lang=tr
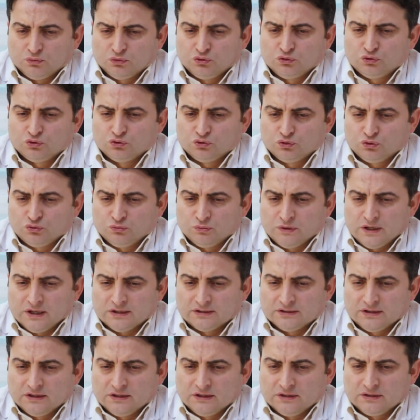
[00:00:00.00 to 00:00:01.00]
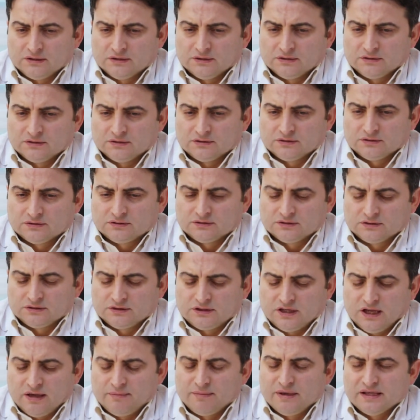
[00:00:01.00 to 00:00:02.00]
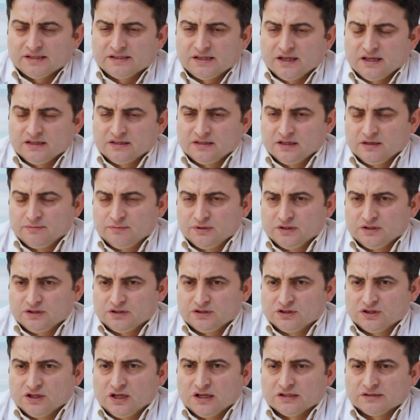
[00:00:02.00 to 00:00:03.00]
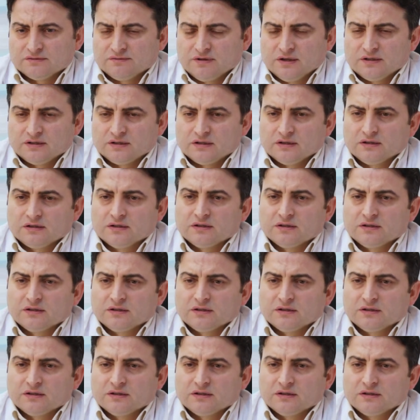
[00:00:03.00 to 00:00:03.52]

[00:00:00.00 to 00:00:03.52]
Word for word: Bu tür durumlarda e, TMS diye bir cihaz var.